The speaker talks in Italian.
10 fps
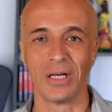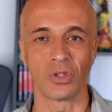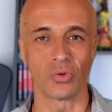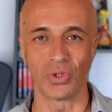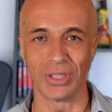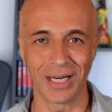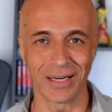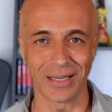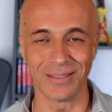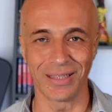
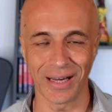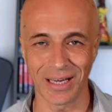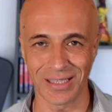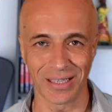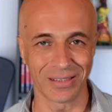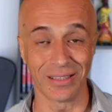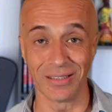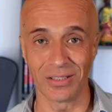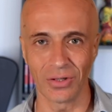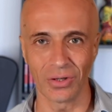suscitare interesse,
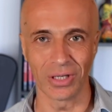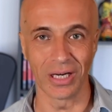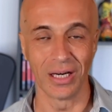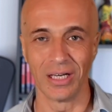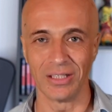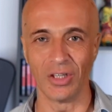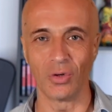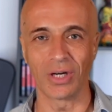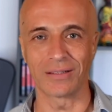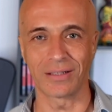attenzione, di
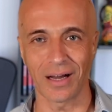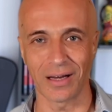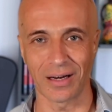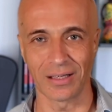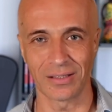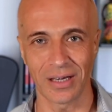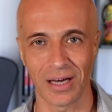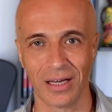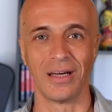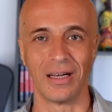non attrarre a
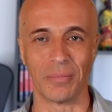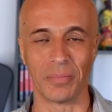sé la